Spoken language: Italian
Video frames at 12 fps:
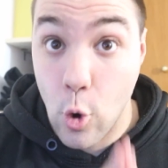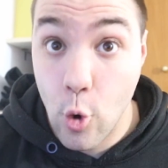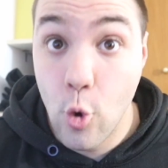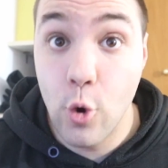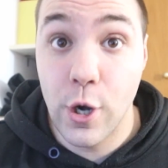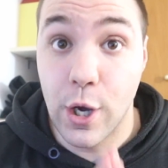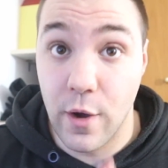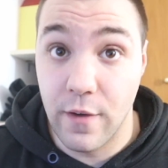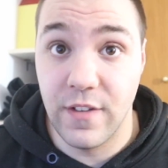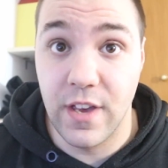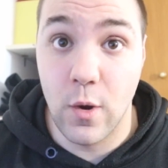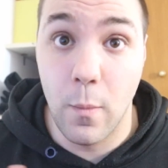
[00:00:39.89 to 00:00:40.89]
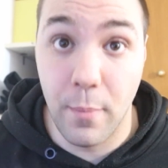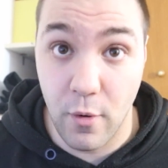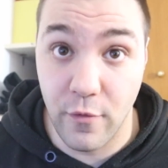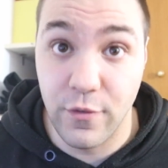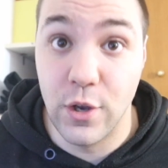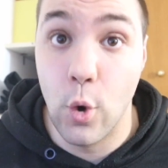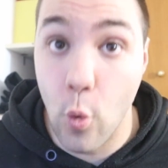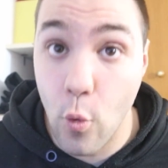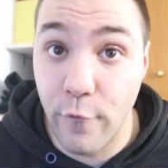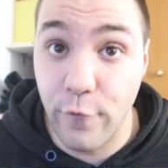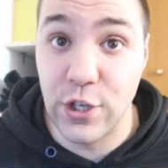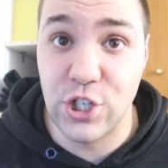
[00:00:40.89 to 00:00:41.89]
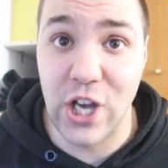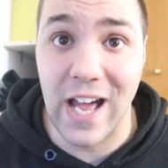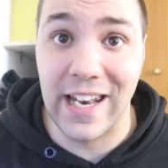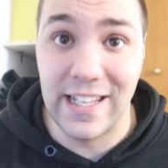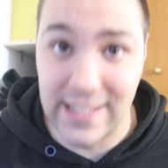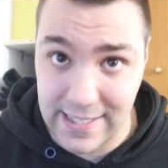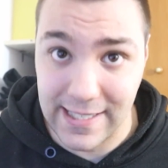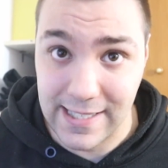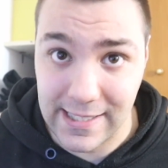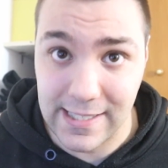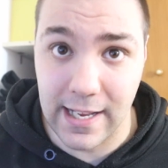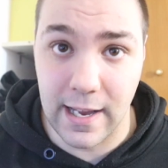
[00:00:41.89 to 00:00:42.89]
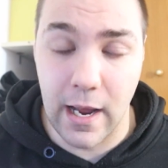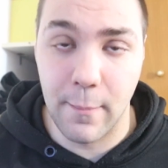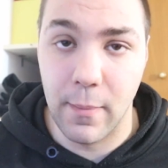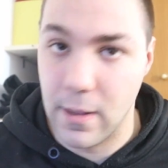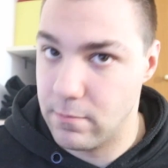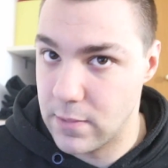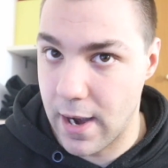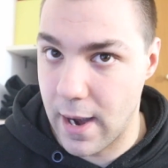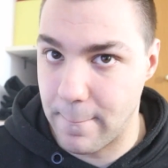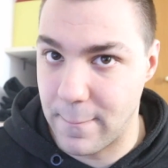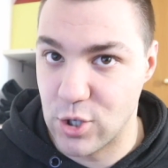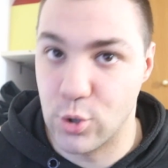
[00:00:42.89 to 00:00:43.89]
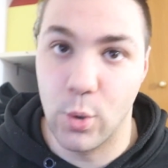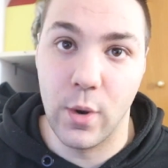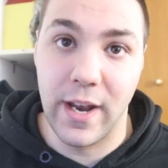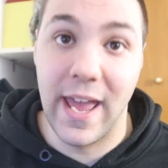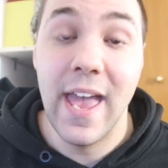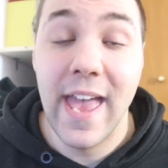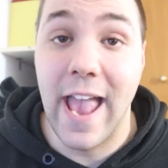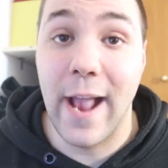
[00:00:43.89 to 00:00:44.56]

l'unico e vero profilo ufficiale di Instagram del rampagione